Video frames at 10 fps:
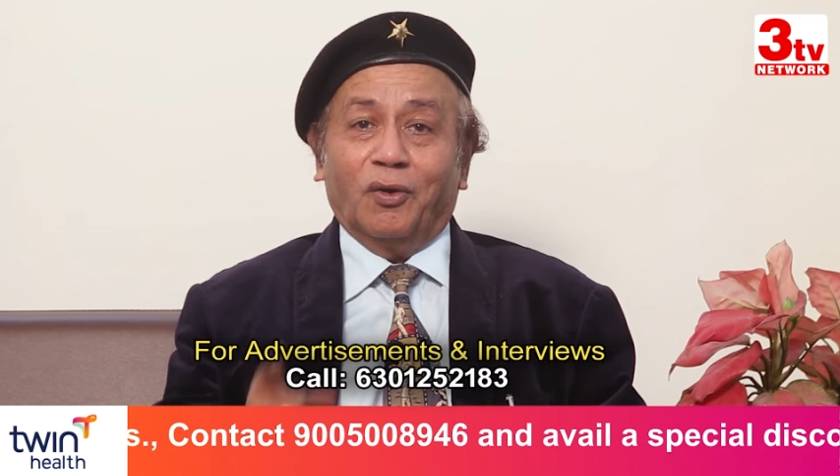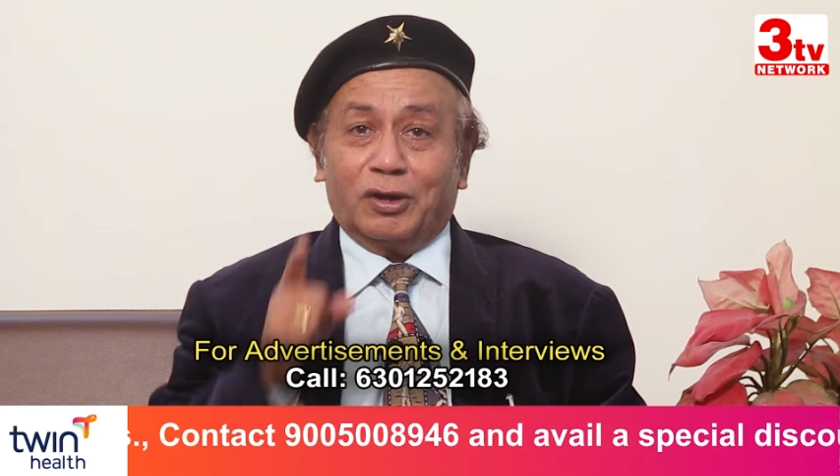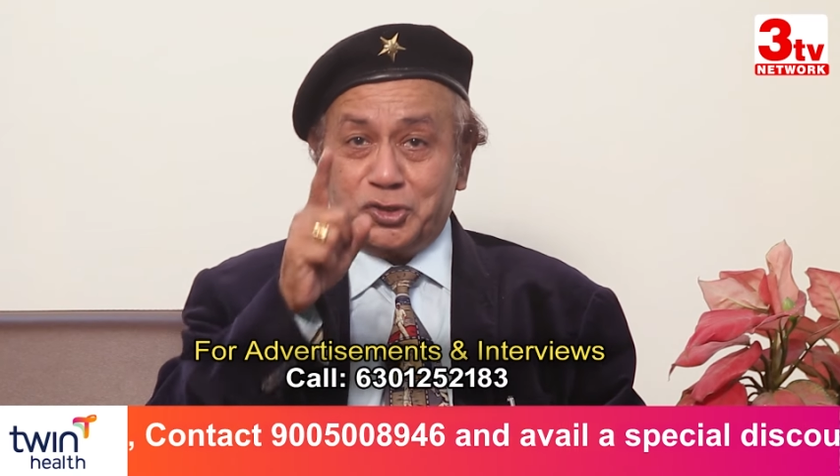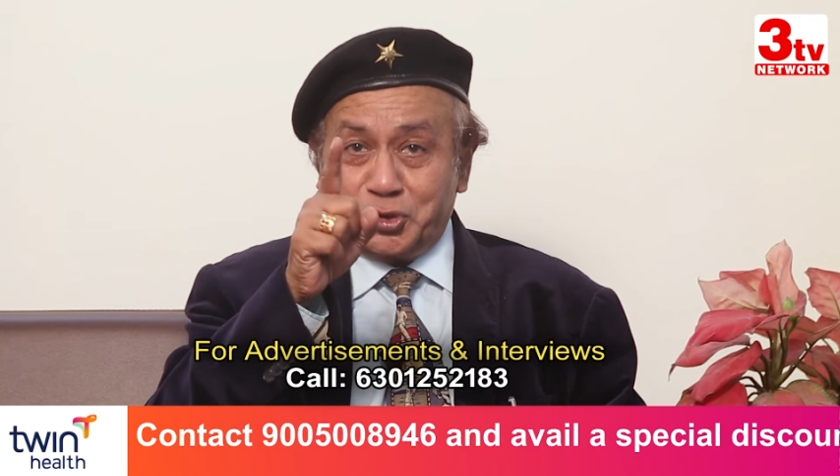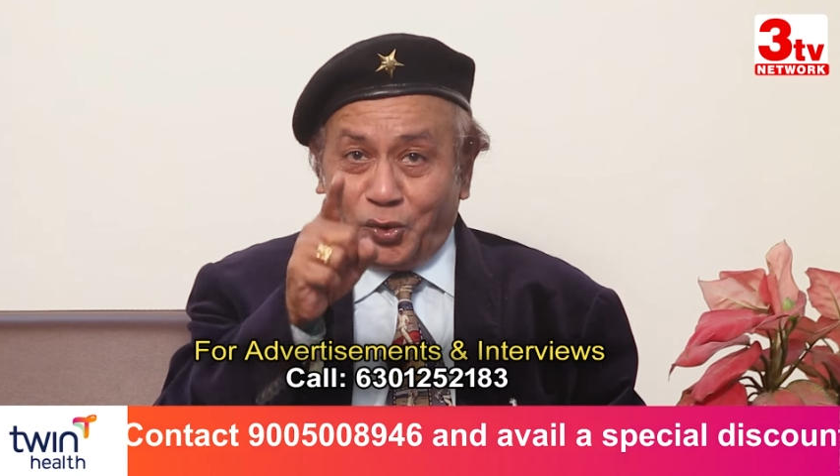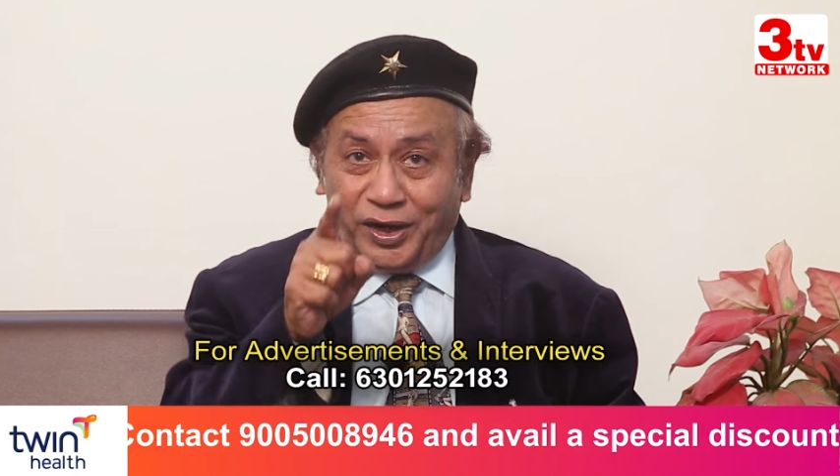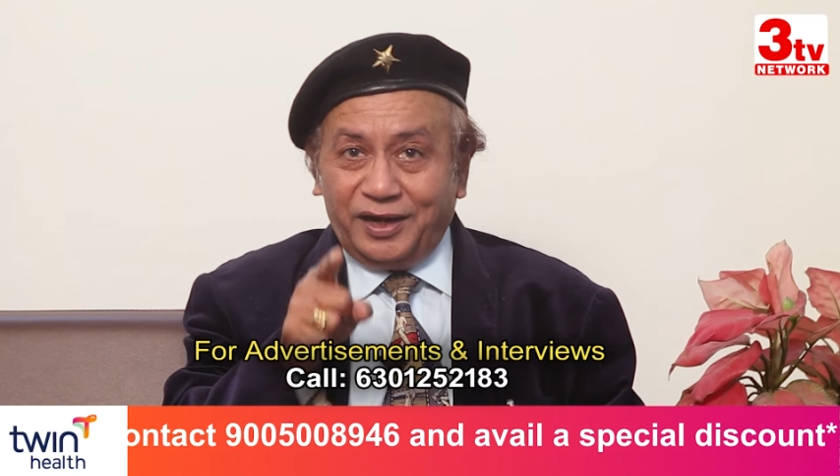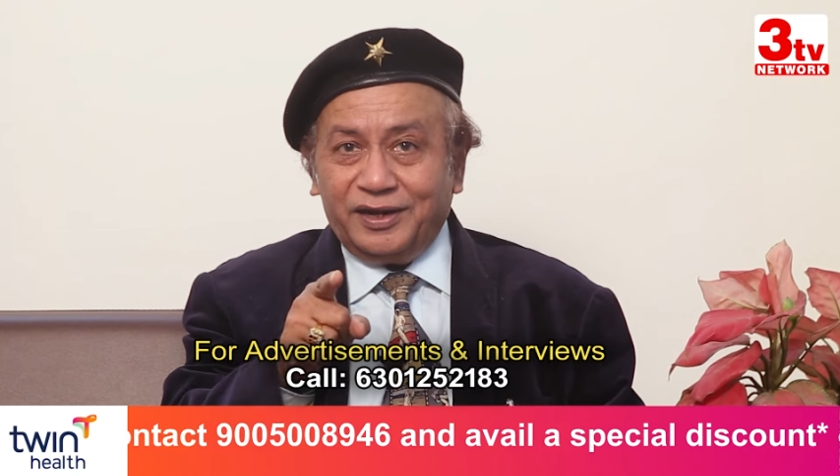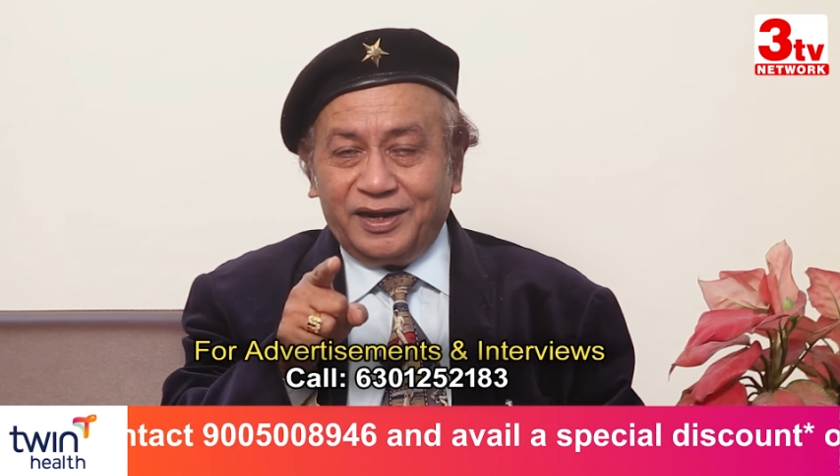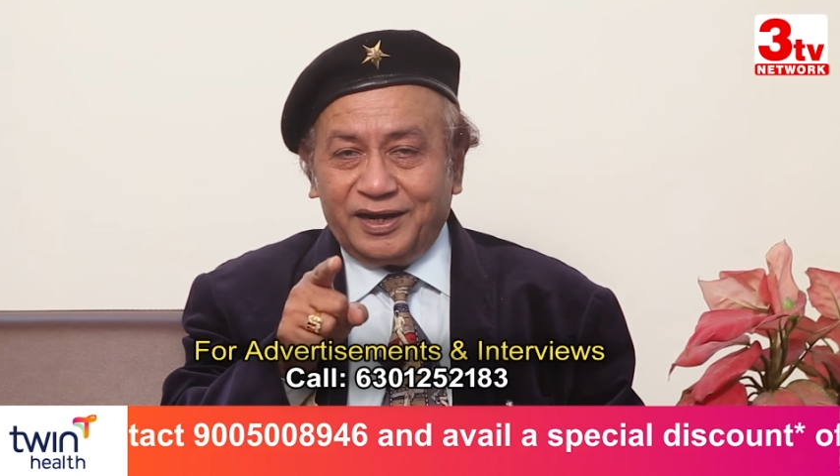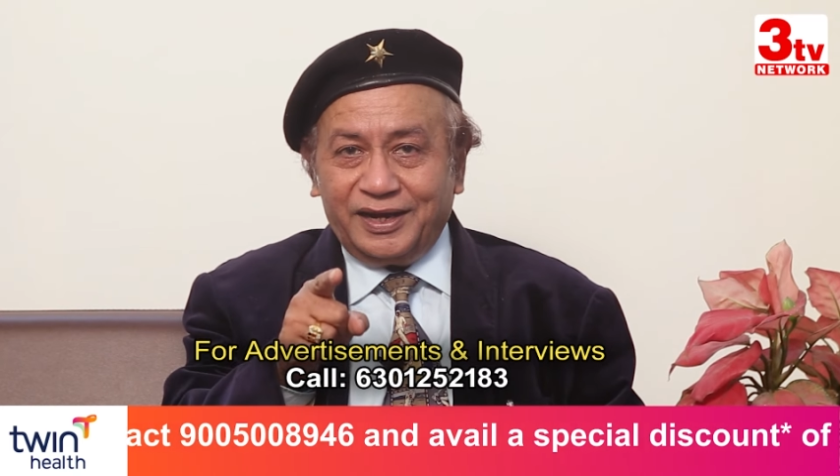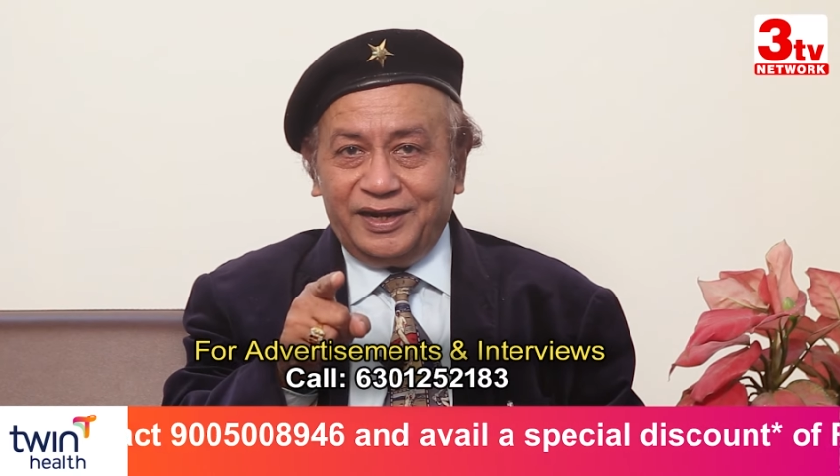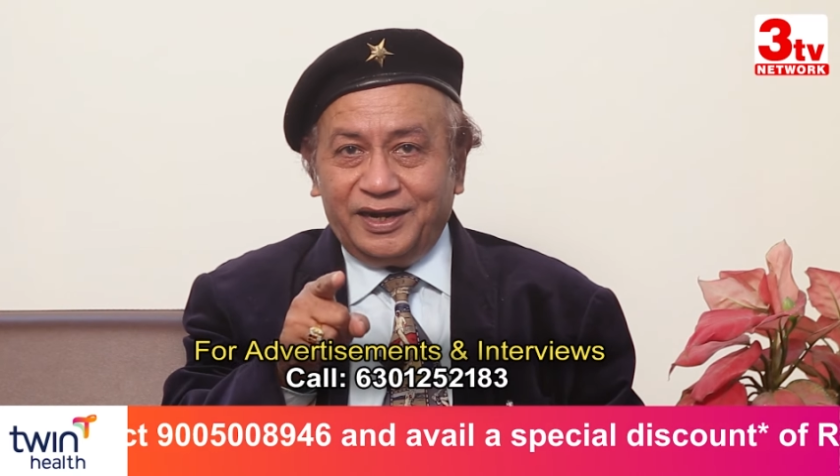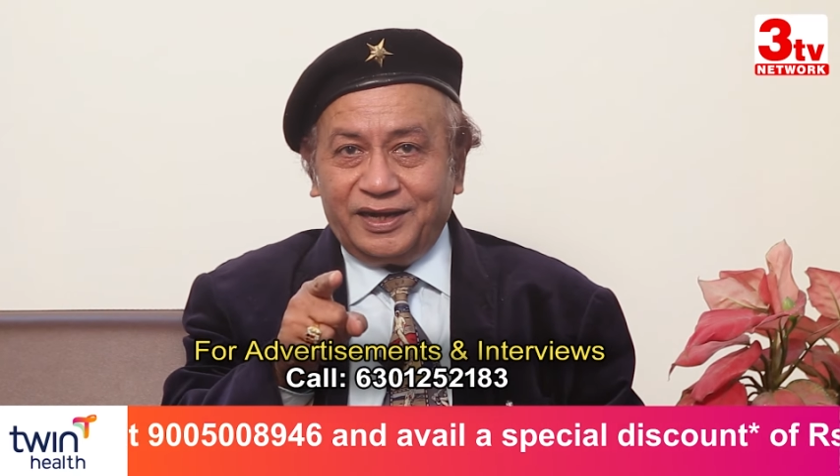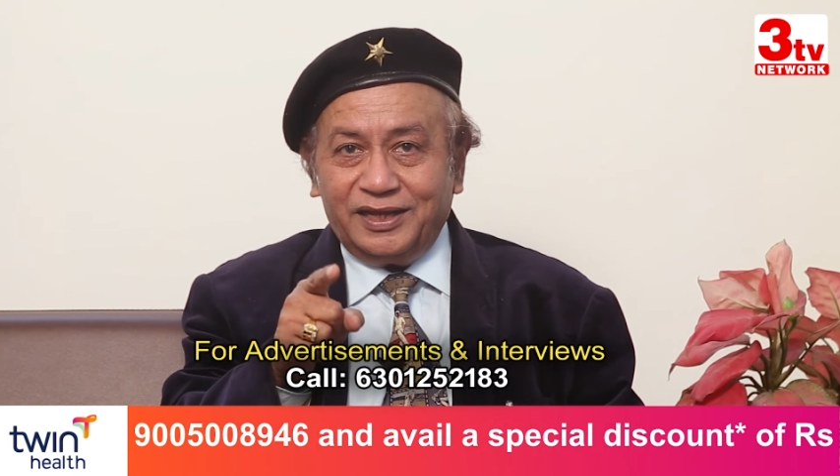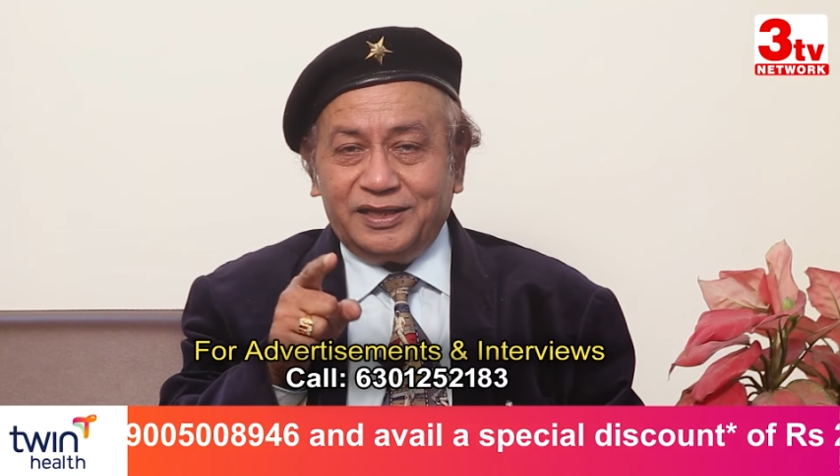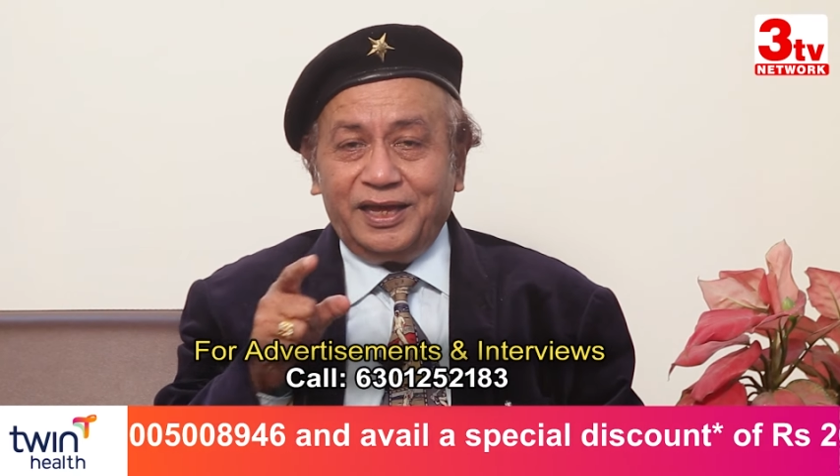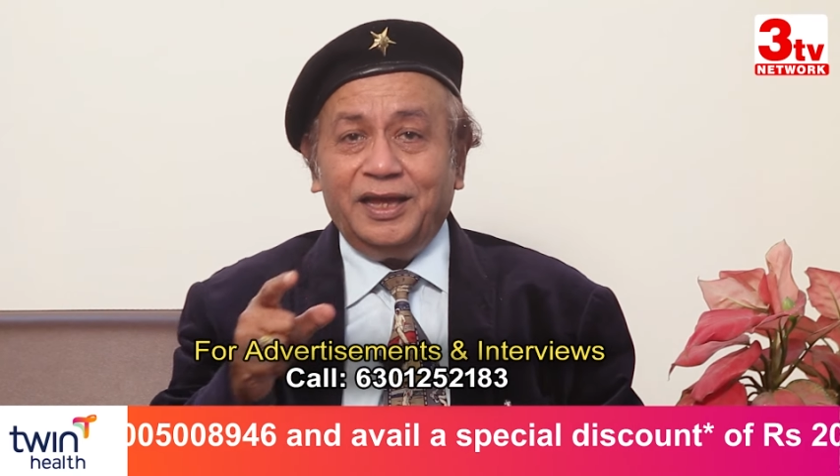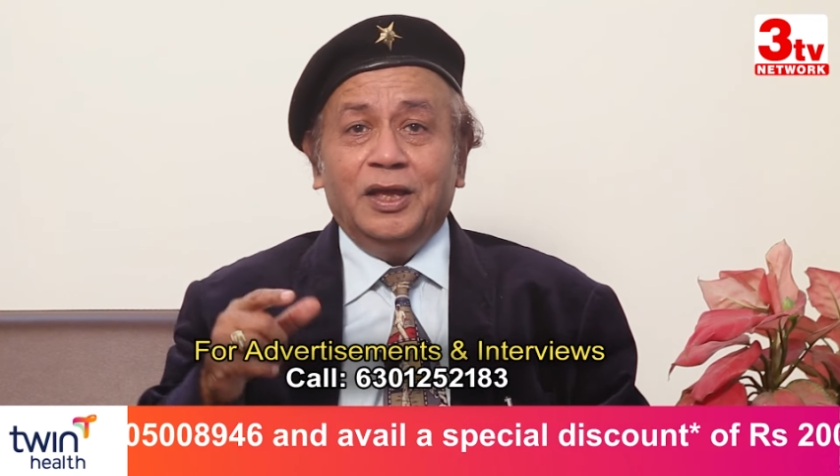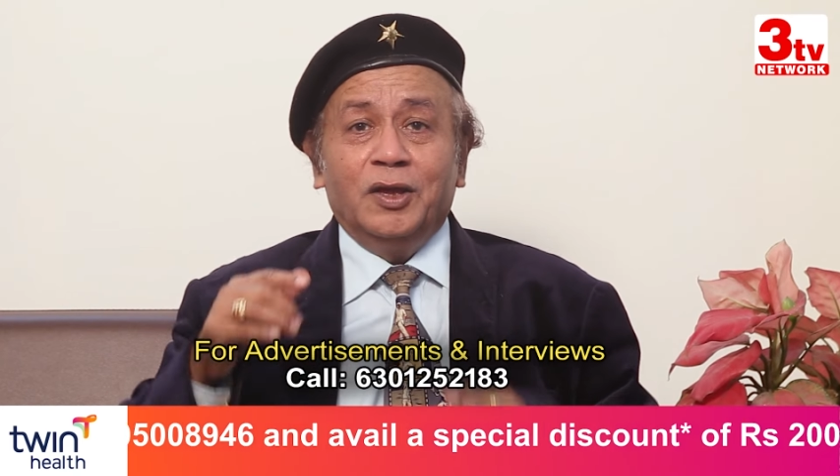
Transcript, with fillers: ఒక స్టూడెంట్ కనుక అయినట్టయితే